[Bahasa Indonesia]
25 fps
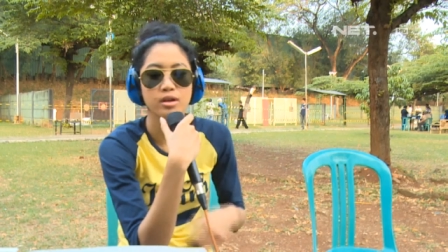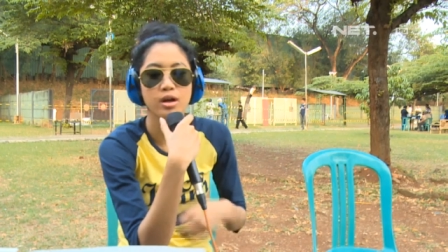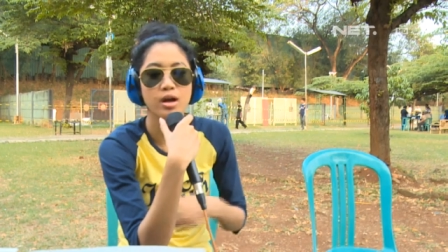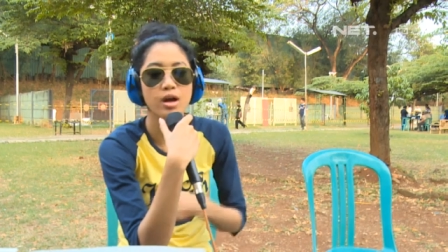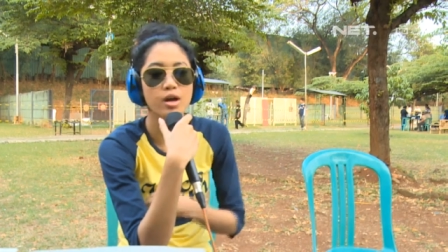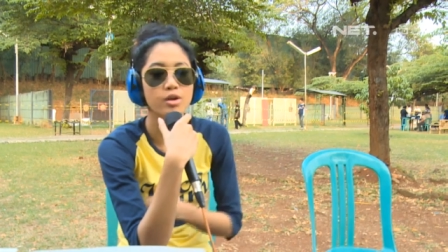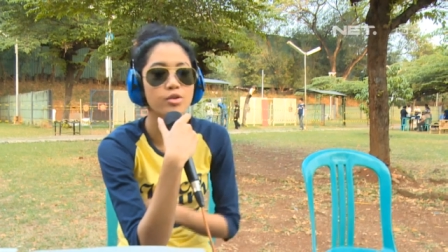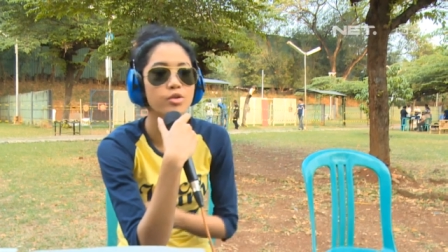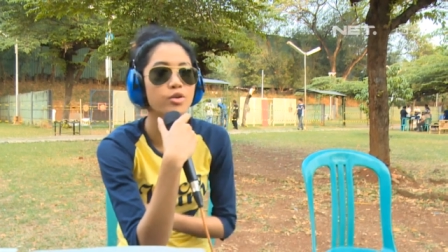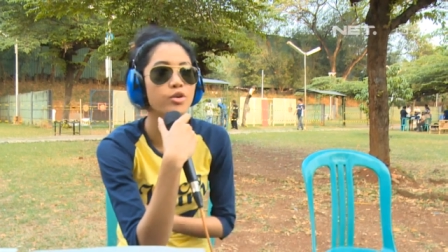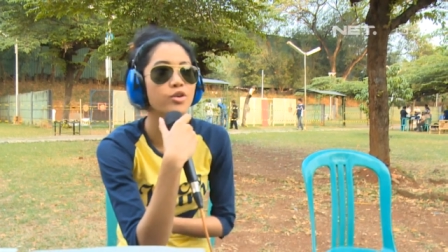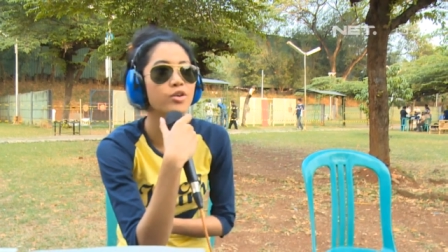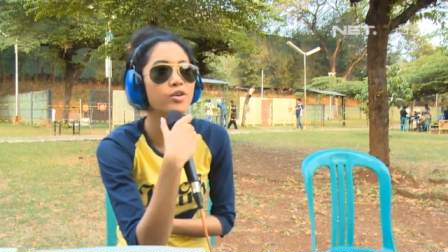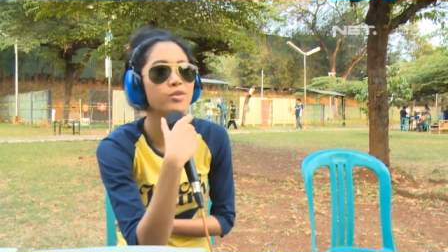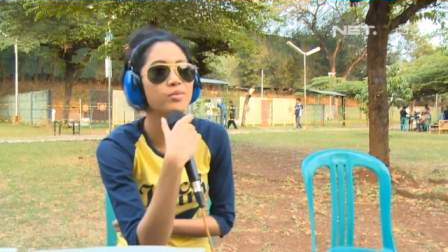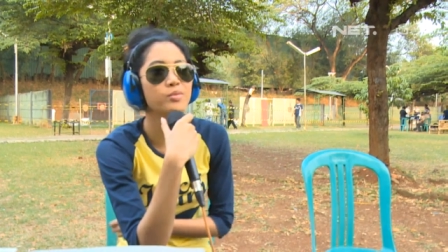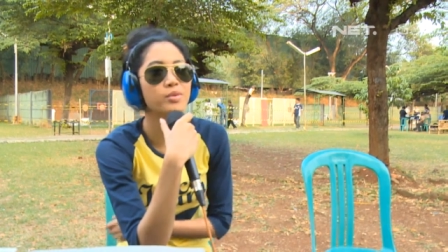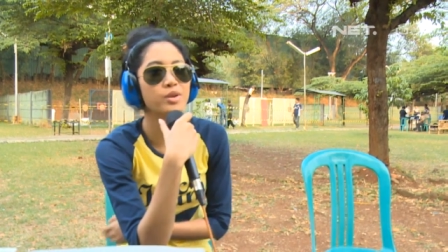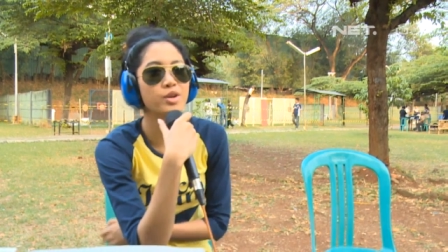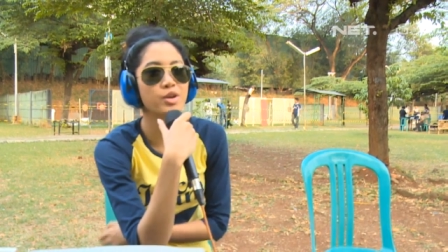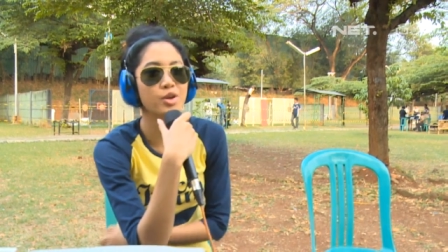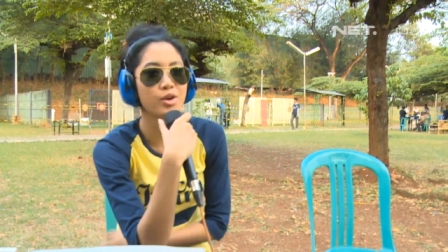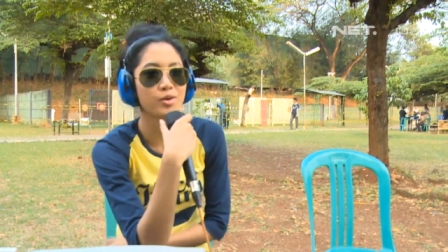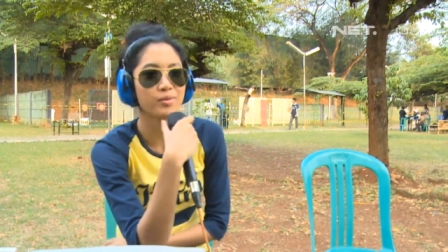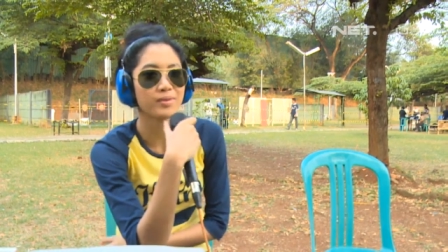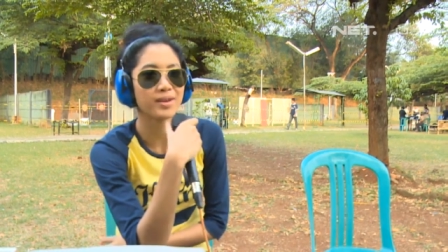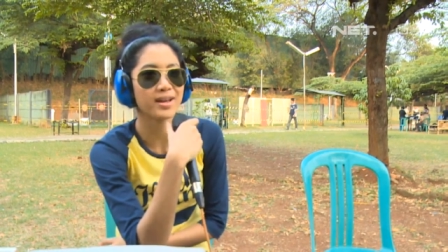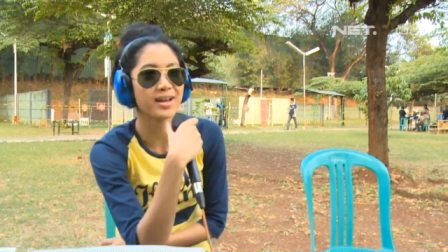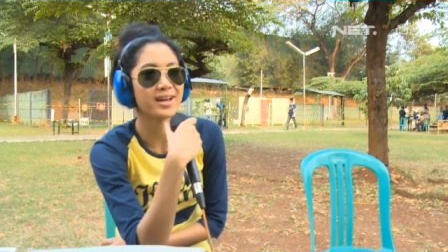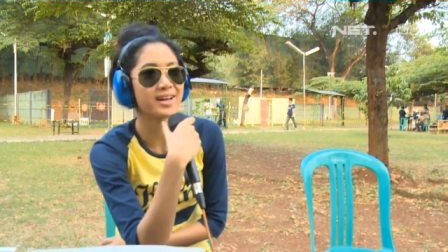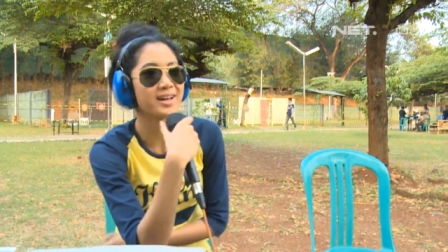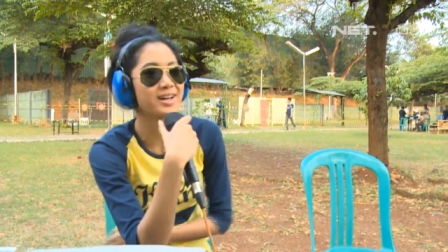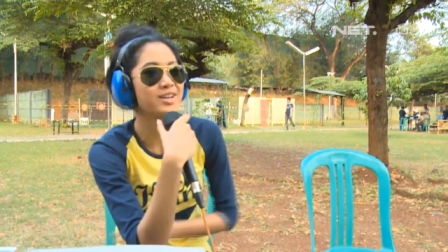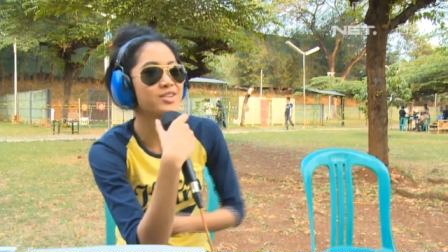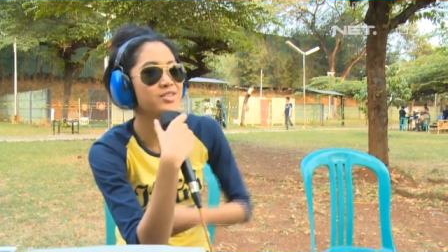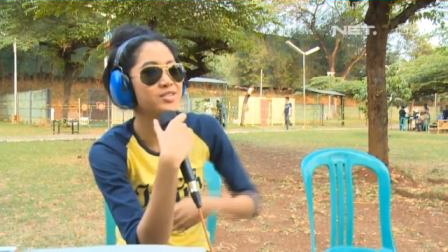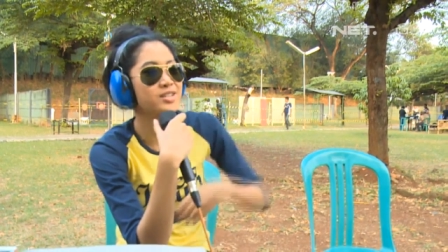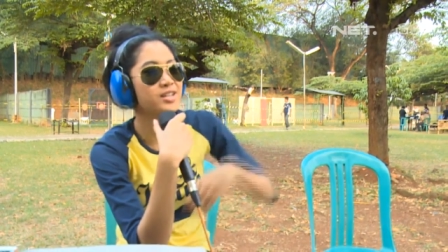Enggak dong, belum lah
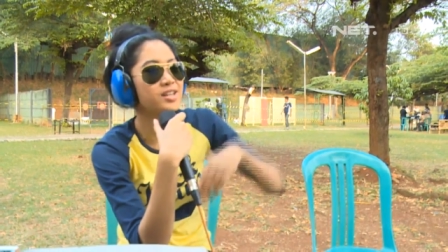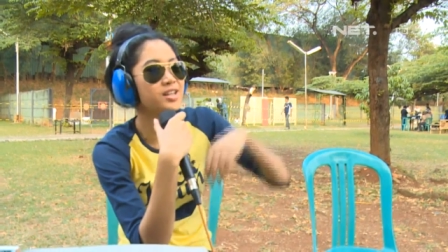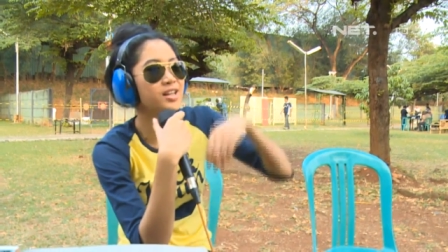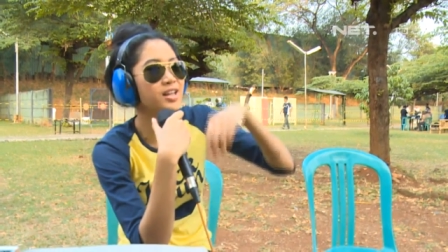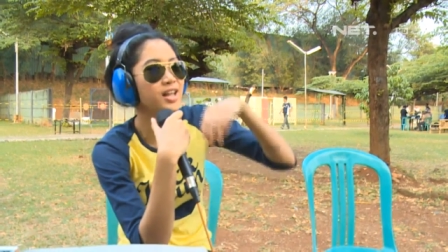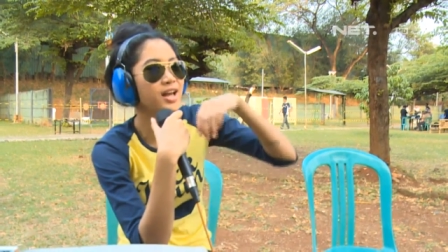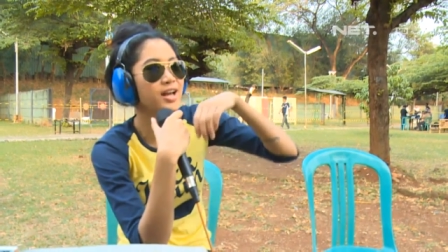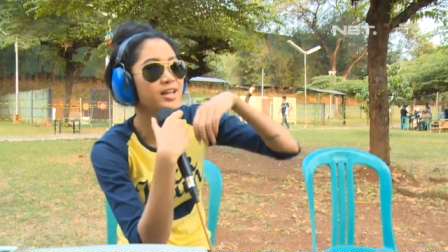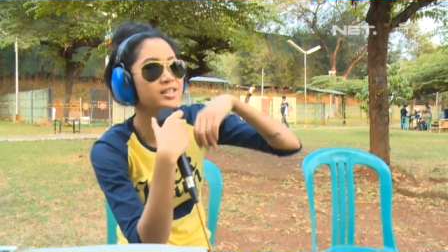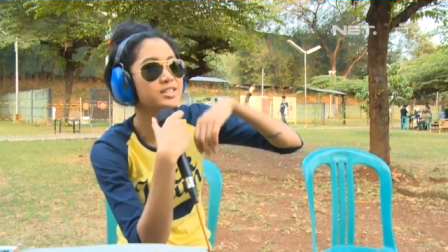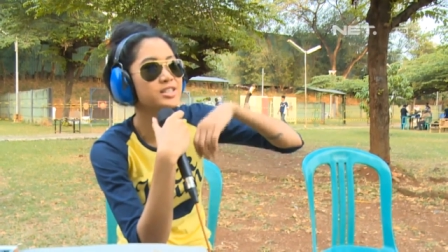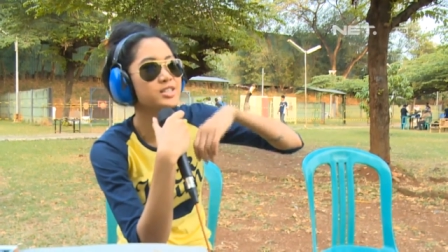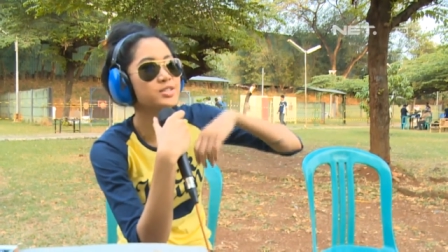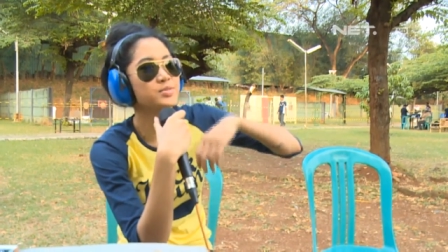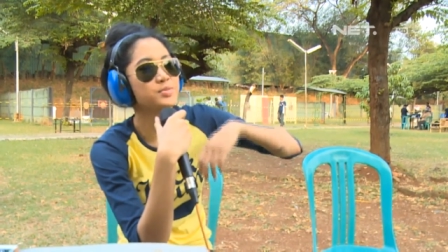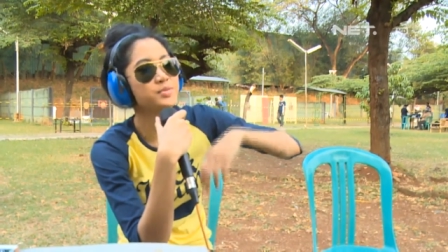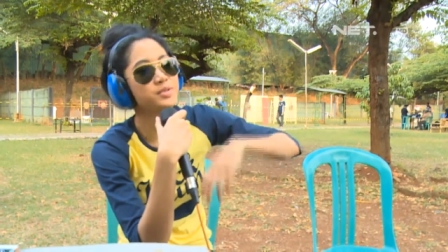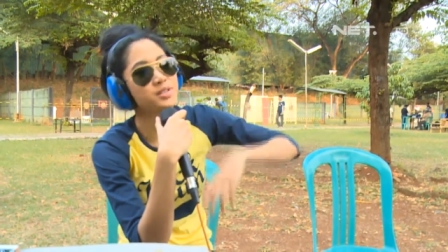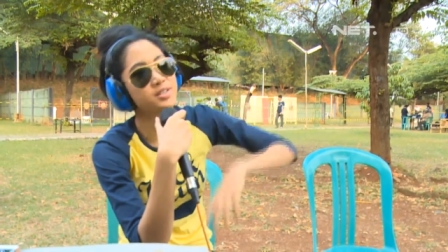harus ada license